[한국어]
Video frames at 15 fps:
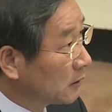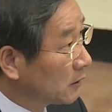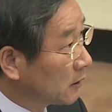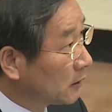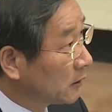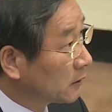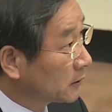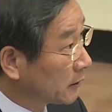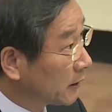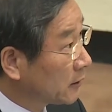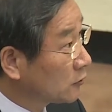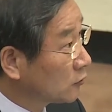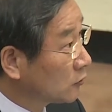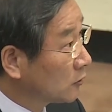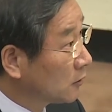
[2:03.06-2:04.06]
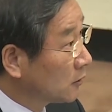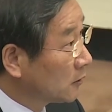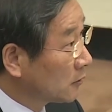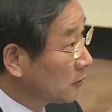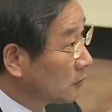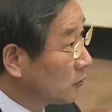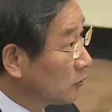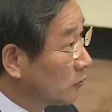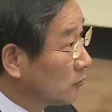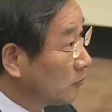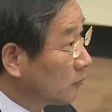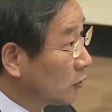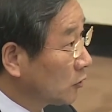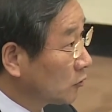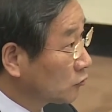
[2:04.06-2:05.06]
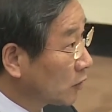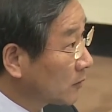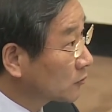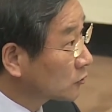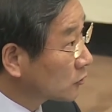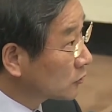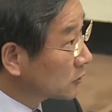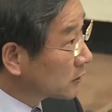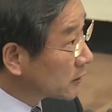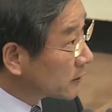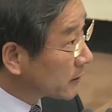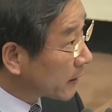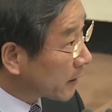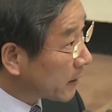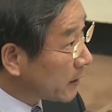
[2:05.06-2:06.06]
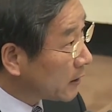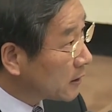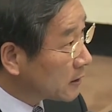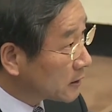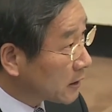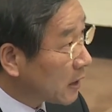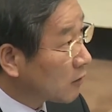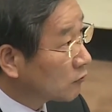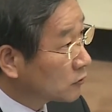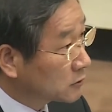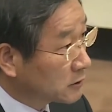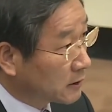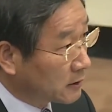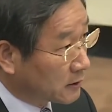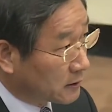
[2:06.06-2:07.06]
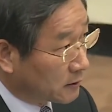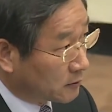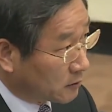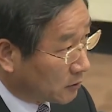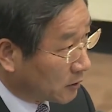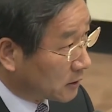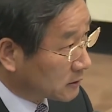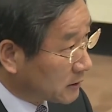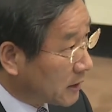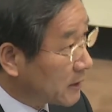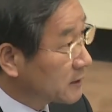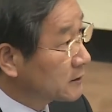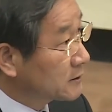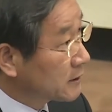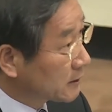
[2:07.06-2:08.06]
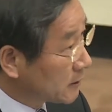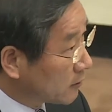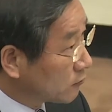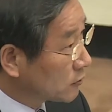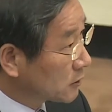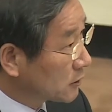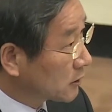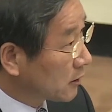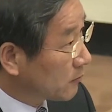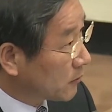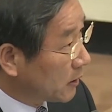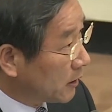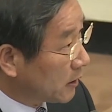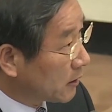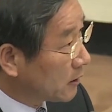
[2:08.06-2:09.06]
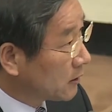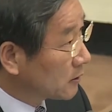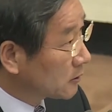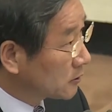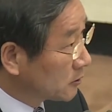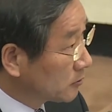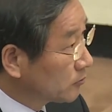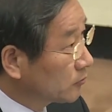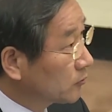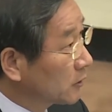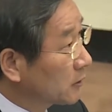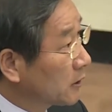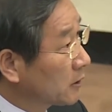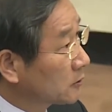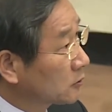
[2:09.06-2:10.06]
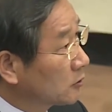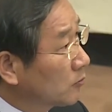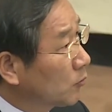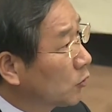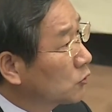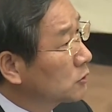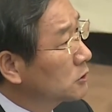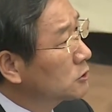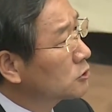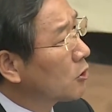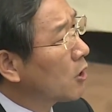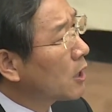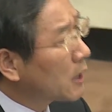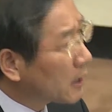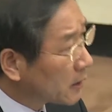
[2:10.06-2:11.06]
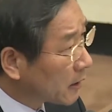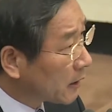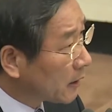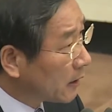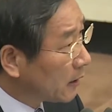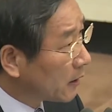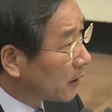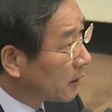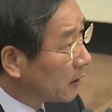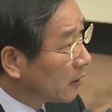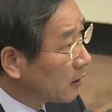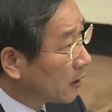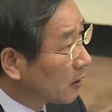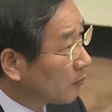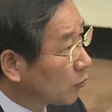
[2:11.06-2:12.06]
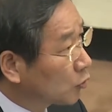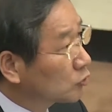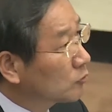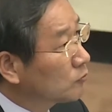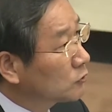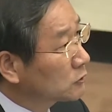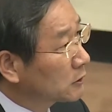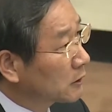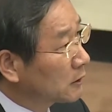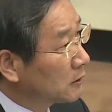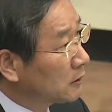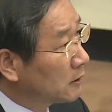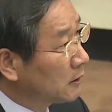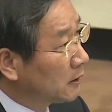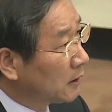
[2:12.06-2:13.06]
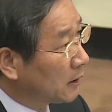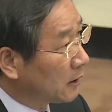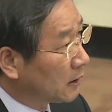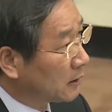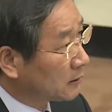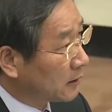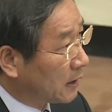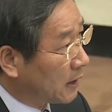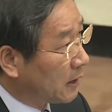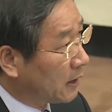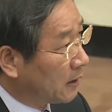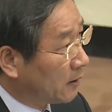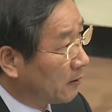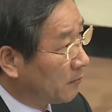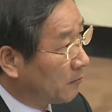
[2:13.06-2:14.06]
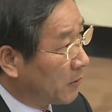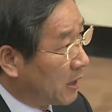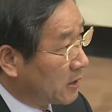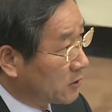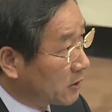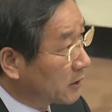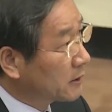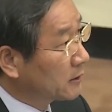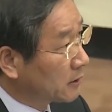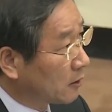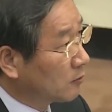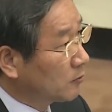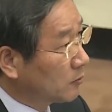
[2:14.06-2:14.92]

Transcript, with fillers: 어, 대단히 음, 뭐 유감스러운 일인데 향후 이제 여러 가지 상황이 진행되고 있기 때문에 그 부분에 대해서는 본인이 정확하게 어, 모든 문제를 아, 다 밝혀야 된다고